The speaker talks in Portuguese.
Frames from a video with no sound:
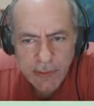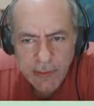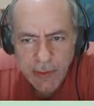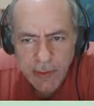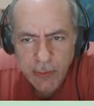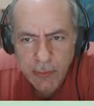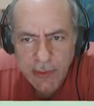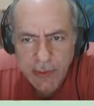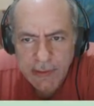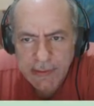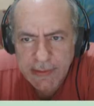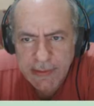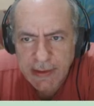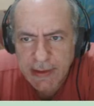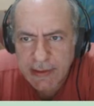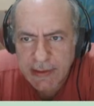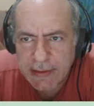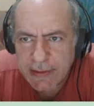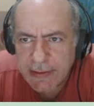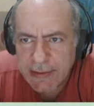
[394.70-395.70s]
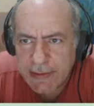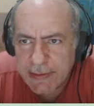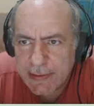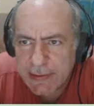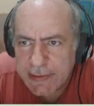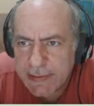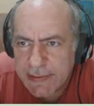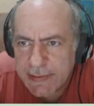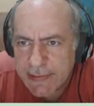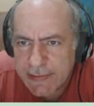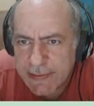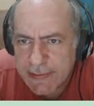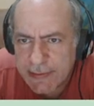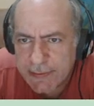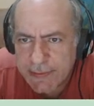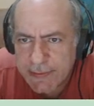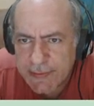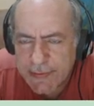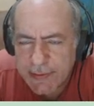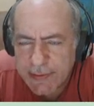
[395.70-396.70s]
que é o ataque
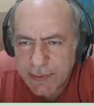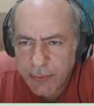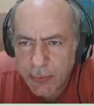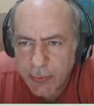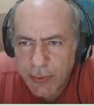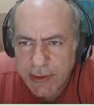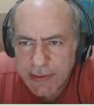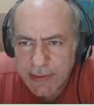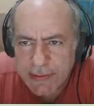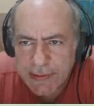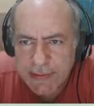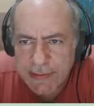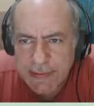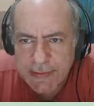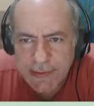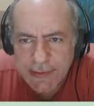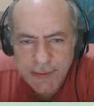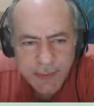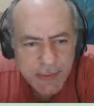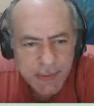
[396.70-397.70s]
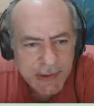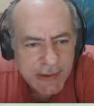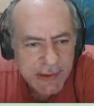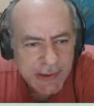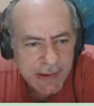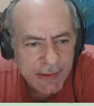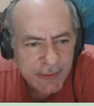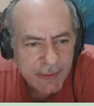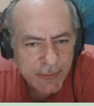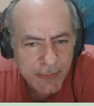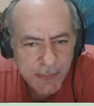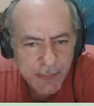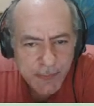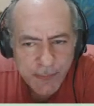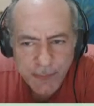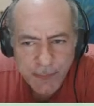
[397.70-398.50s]
150, se não me engano.